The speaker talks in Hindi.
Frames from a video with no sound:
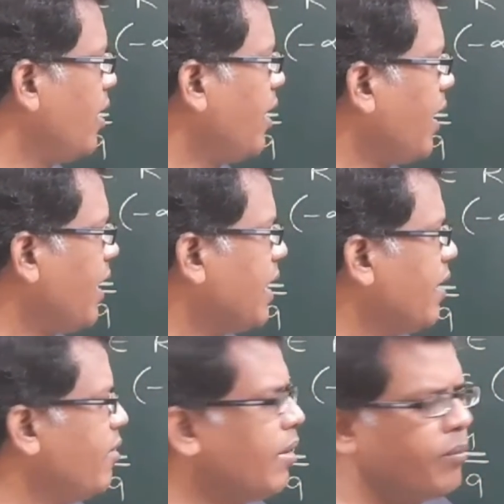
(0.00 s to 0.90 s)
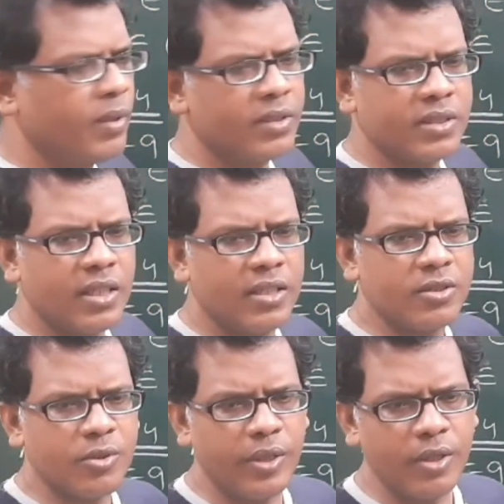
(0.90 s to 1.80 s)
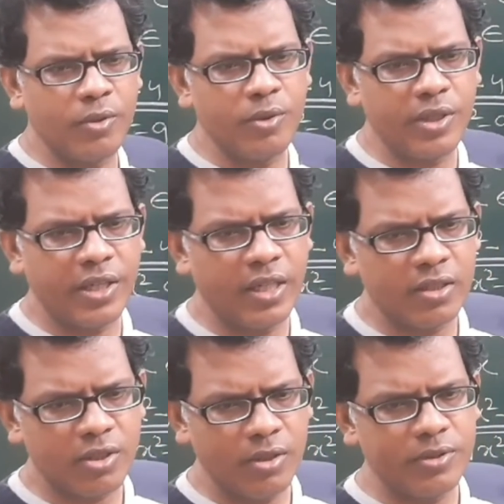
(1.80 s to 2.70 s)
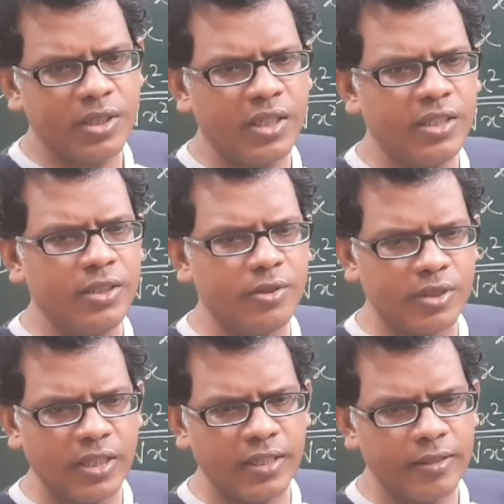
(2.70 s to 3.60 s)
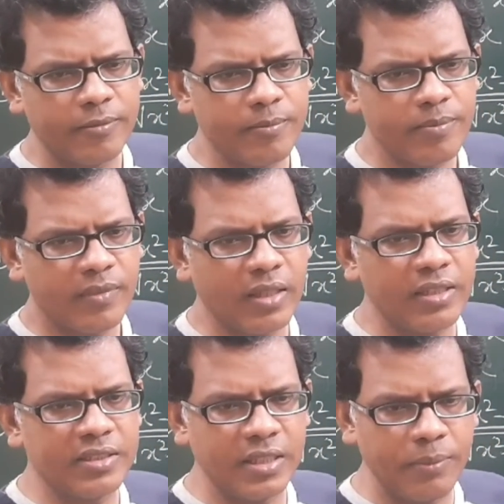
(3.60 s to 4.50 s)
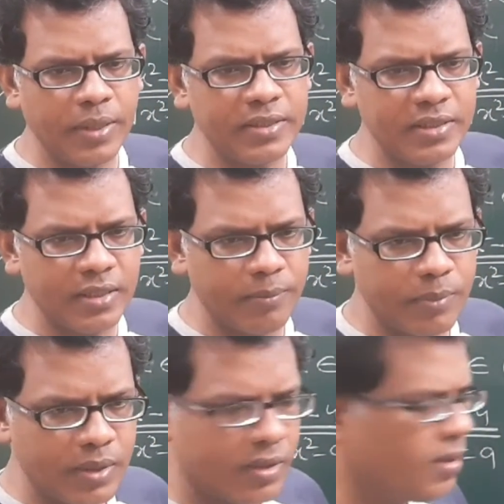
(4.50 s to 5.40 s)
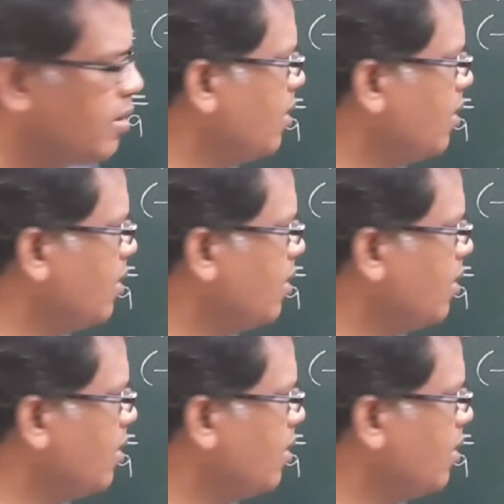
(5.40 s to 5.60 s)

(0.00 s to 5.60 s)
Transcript: नेगेटिव नंबर्स का स्क्वायर रूट रियल सॉल्यूशन नहीं होता है दैट इज़ एन इमेजिनरी नंबर